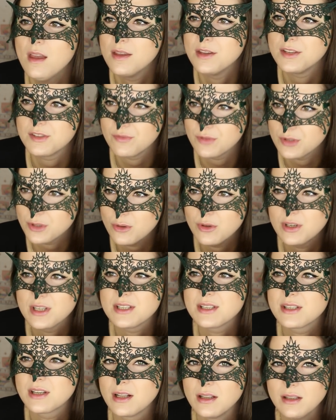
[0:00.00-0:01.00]
И с
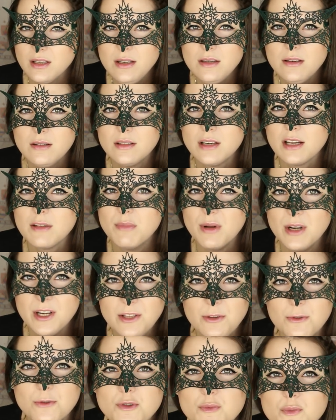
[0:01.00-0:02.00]
высокой скалы к Айболиту